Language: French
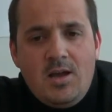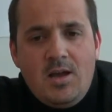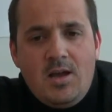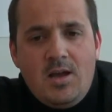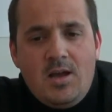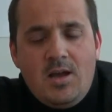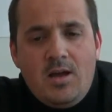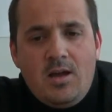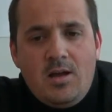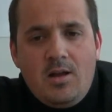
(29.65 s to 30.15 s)

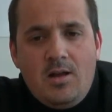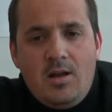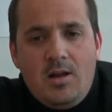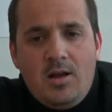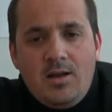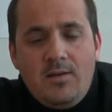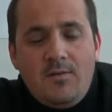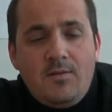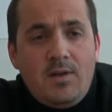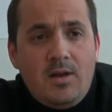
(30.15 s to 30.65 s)
À
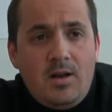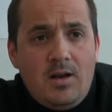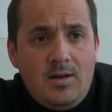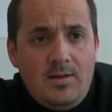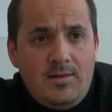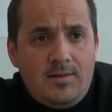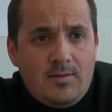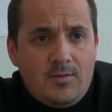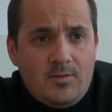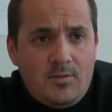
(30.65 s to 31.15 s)
l'arrivée à la
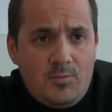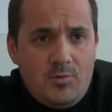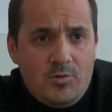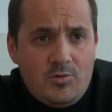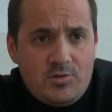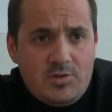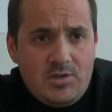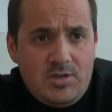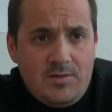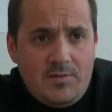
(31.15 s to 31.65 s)
licence de
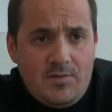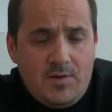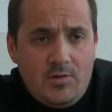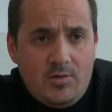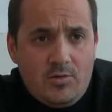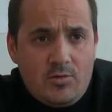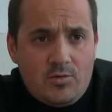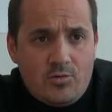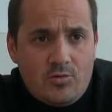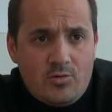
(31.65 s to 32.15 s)
biologie, il a
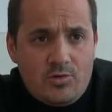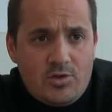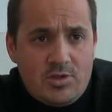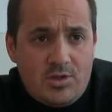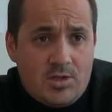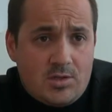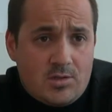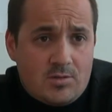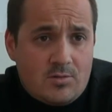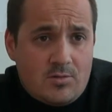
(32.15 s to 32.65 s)
fallu que je
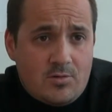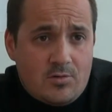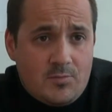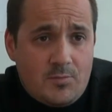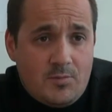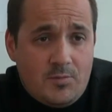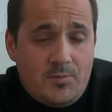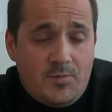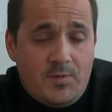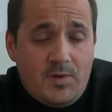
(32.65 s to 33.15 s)
cherche ce que je
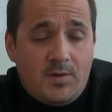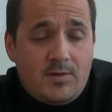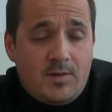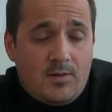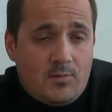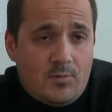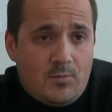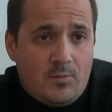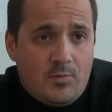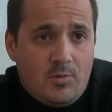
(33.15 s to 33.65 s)
veux faire.
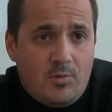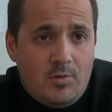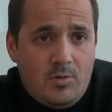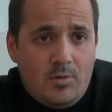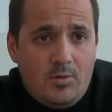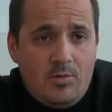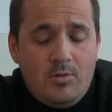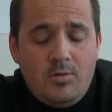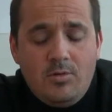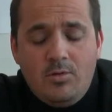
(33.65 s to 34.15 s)
C'est souvent
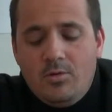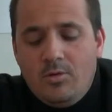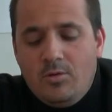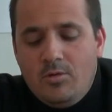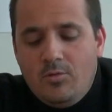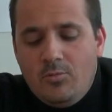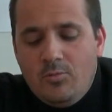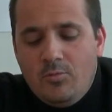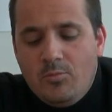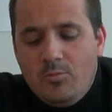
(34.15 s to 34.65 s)

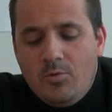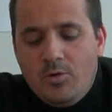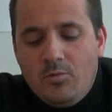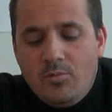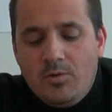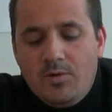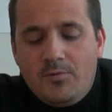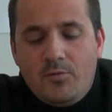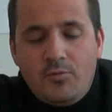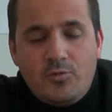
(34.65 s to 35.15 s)
le, moment
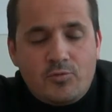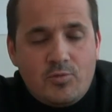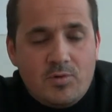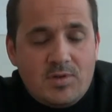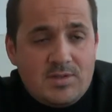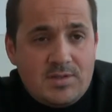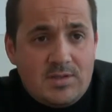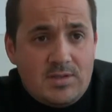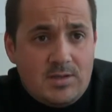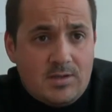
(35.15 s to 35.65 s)
où il faut
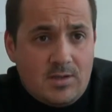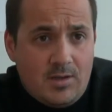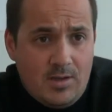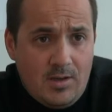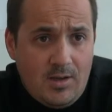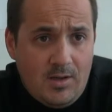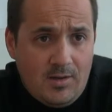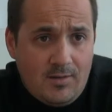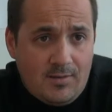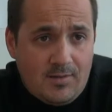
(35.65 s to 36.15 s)
choisir
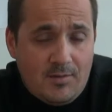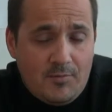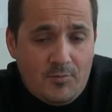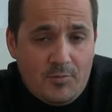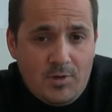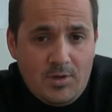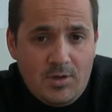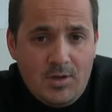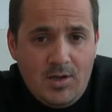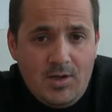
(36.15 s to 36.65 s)
sa
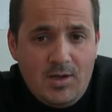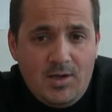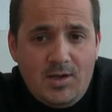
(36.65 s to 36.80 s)
voie.